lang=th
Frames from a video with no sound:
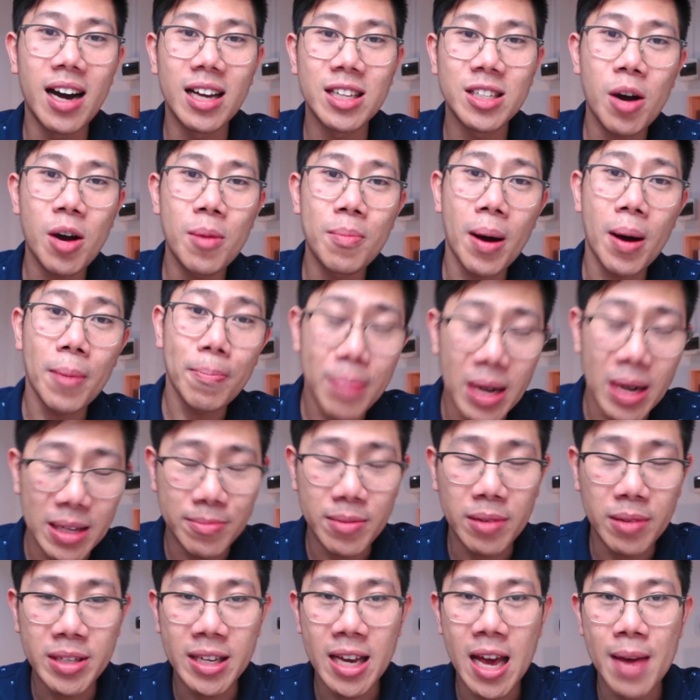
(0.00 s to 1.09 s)
ช่องพอเปิดพอ
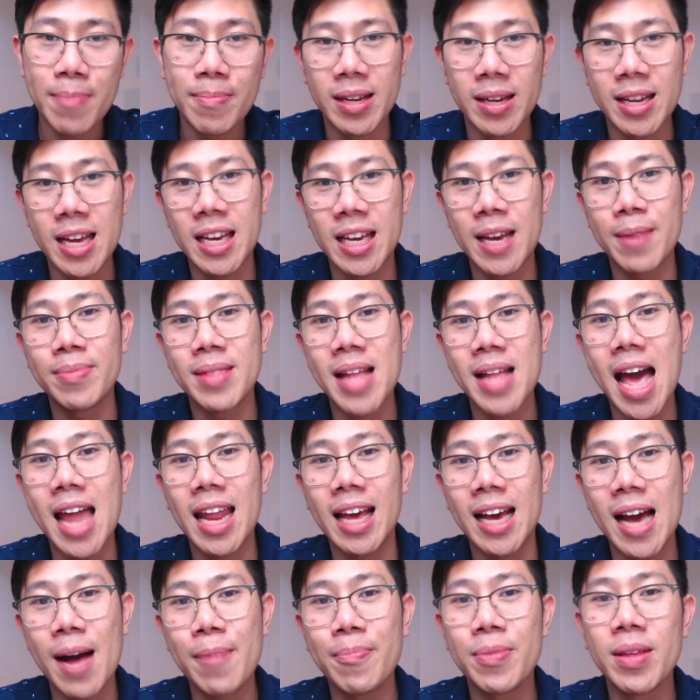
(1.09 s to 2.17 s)
ดีเอ y e x p e ดในคลิปหน้านะ
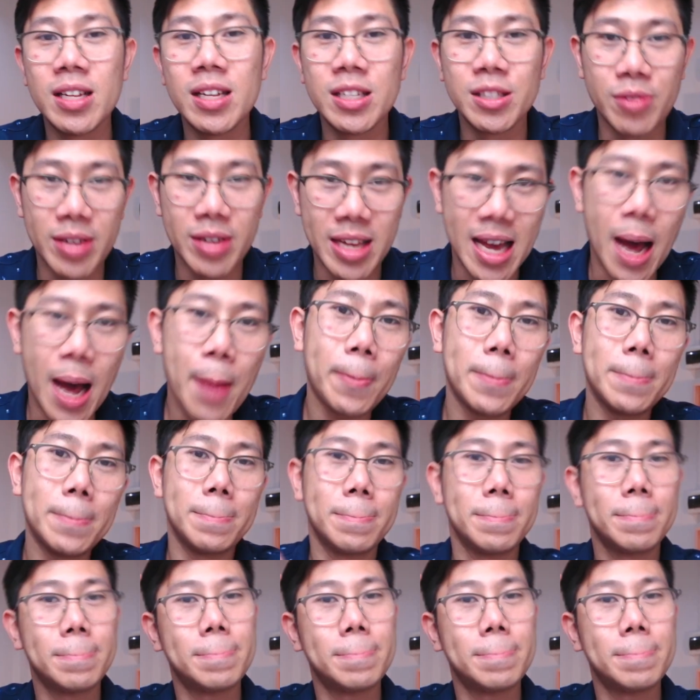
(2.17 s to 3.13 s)
ครับ สวัสดีครับ